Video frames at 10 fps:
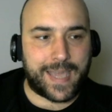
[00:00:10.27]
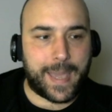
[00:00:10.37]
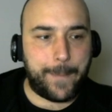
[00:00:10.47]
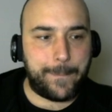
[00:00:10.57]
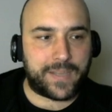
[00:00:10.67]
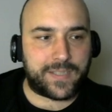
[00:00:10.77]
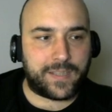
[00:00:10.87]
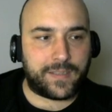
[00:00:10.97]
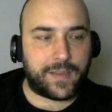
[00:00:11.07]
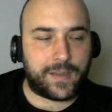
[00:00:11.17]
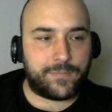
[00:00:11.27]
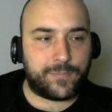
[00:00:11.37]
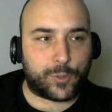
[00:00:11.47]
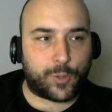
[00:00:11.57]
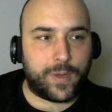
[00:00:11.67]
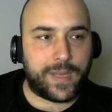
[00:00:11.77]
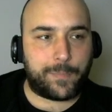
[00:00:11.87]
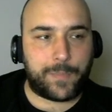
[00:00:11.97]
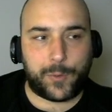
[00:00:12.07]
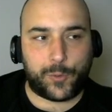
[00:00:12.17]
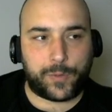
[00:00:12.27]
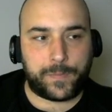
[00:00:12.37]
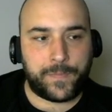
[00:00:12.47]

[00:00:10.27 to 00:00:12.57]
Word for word: En basit rol yapma oyunu.